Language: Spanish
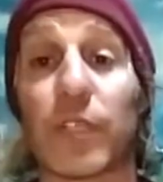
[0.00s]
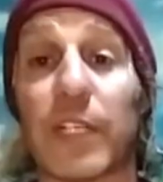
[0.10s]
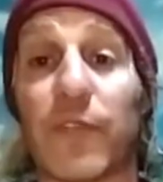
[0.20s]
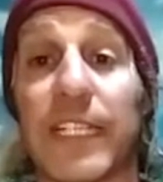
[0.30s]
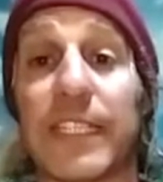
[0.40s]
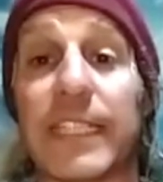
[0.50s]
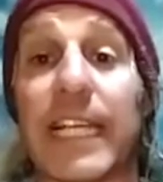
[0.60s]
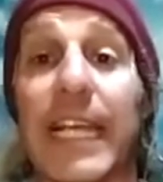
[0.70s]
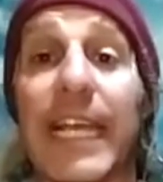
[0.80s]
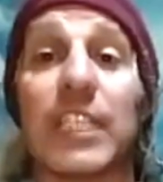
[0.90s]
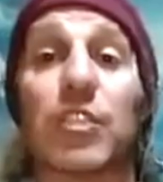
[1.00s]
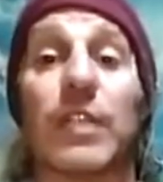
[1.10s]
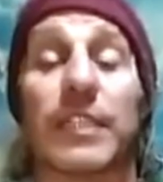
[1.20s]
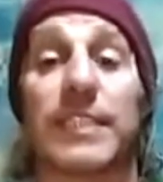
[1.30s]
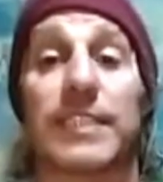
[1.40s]
referente. Es
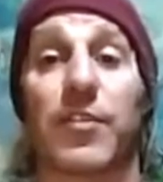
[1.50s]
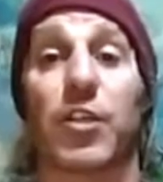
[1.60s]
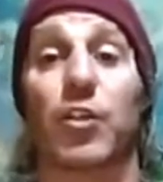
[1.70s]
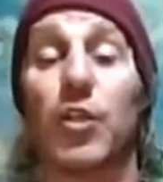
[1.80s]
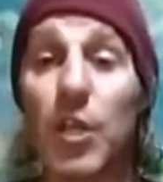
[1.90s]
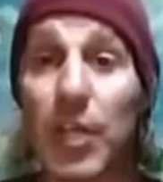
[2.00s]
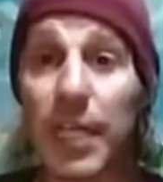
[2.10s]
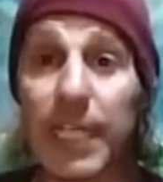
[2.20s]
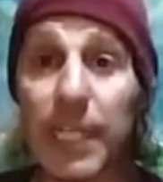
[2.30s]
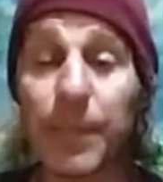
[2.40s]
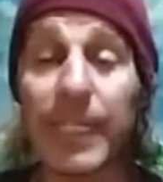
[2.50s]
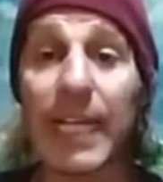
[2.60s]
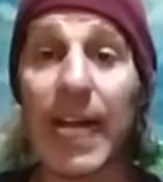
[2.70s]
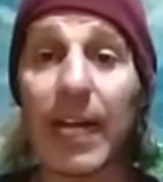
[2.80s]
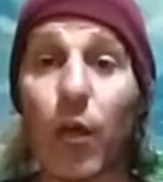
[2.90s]
una sensación
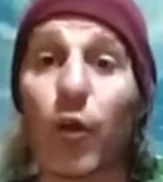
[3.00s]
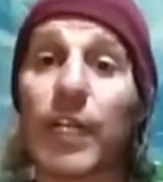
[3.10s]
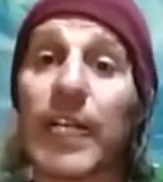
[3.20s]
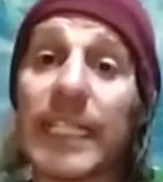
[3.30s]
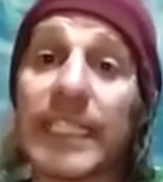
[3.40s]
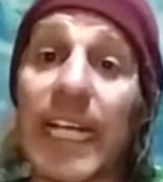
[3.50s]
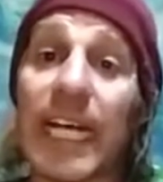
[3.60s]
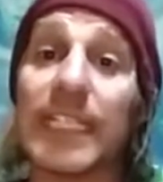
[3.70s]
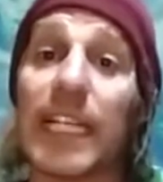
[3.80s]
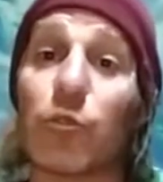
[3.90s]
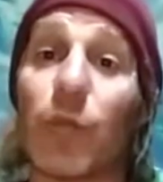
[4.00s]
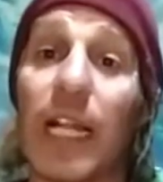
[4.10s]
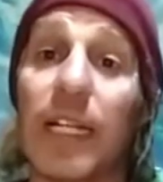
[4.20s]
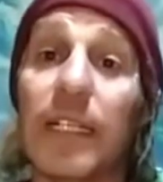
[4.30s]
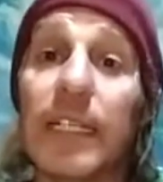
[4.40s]
química orgánica
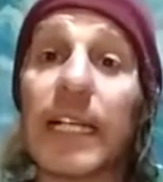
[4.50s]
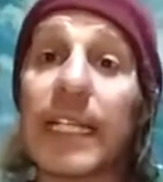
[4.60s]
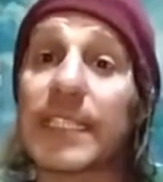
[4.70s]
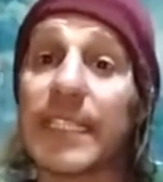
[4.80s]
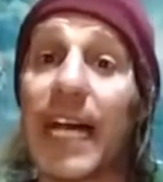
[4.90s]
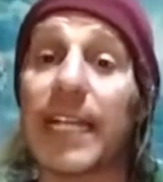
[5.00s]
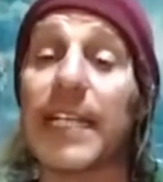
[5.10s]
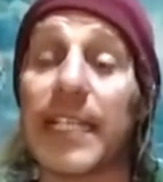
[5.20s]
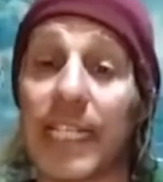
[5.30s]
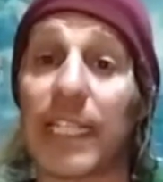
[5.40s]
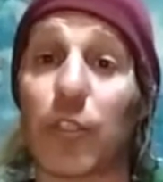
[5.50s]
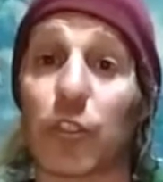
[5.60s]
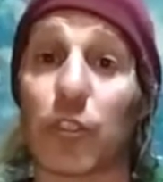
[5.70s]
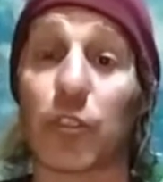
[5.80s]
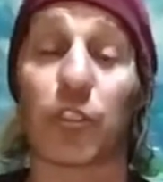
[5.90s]
natural que está innata en
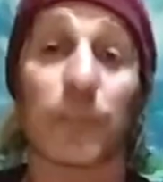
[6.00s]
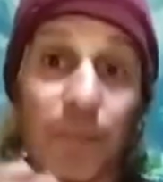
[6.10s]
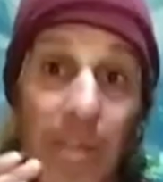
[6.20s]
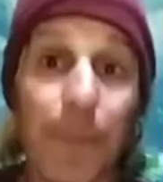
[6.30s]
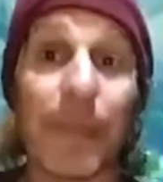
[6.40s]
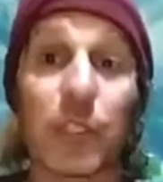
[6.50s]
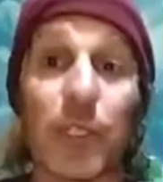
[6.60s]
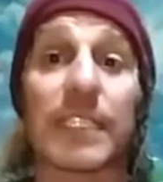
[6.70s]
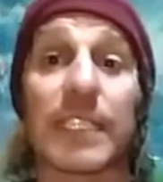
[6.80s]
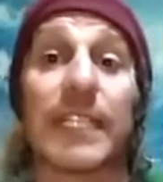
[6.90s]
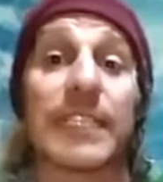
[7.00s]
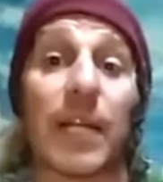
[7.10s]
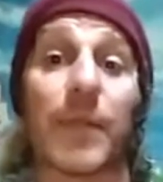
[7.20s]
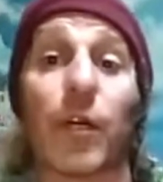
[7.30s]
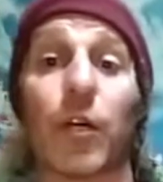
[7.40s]
nosotros. Hay personas que les
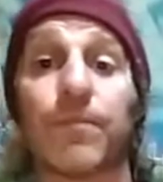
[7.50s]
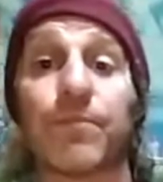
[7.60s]
sale mejor,